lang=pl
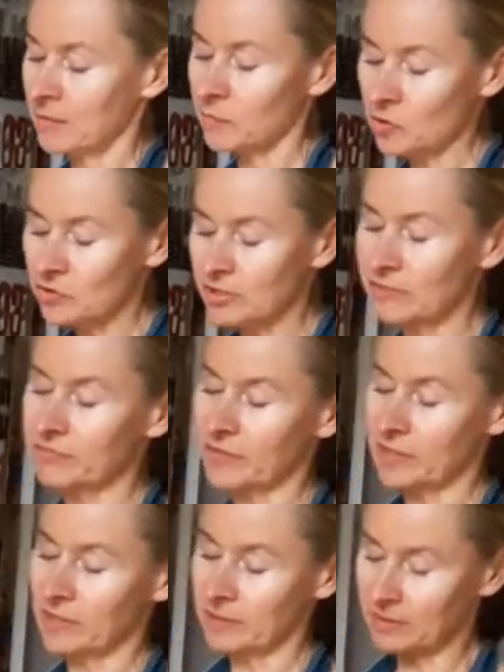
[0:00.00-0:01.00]

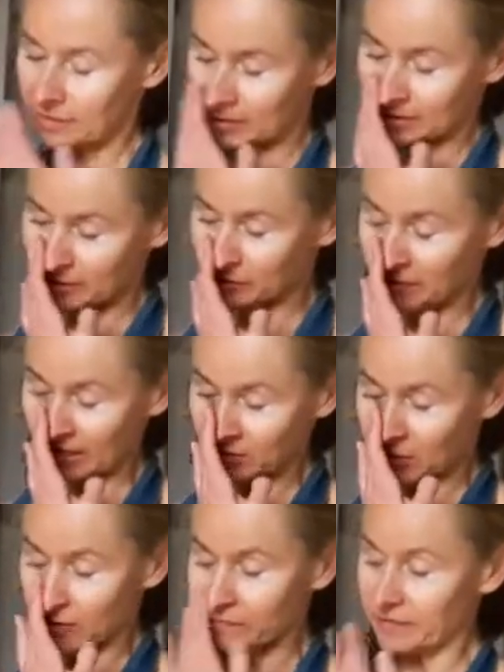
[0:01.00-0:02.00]
Motywy
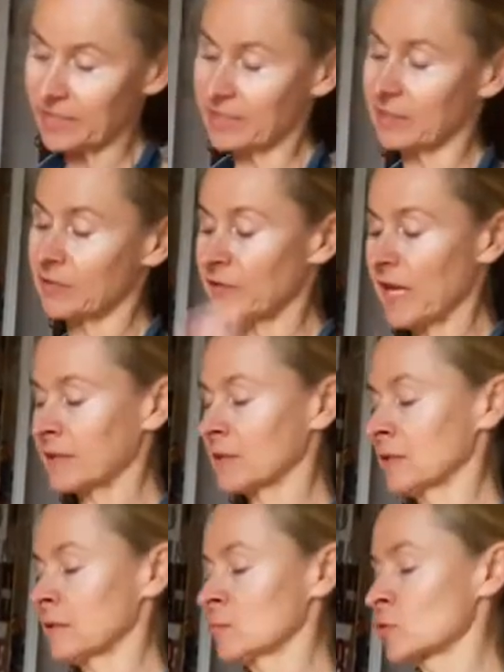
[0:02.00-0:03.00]
kwiatowe,
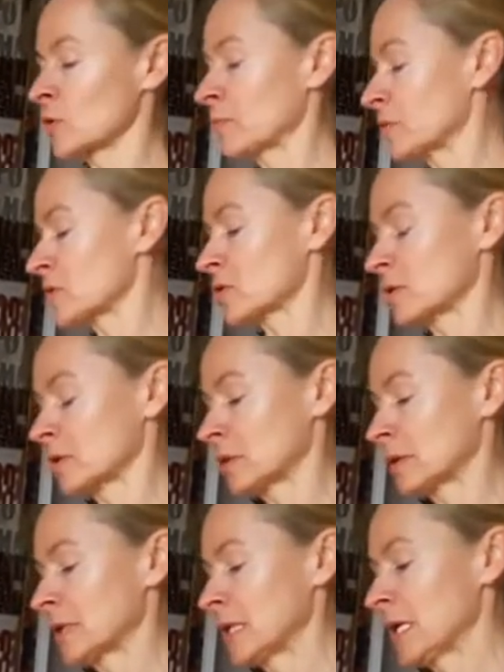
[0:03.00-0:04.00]
kwiaty muszą być
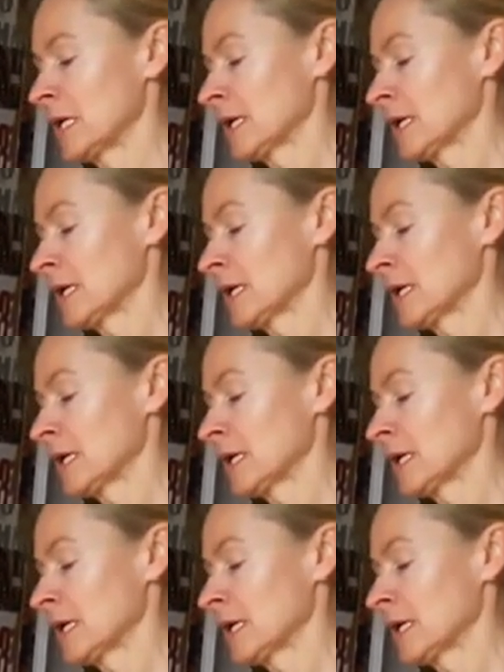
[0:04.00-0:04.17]
mm,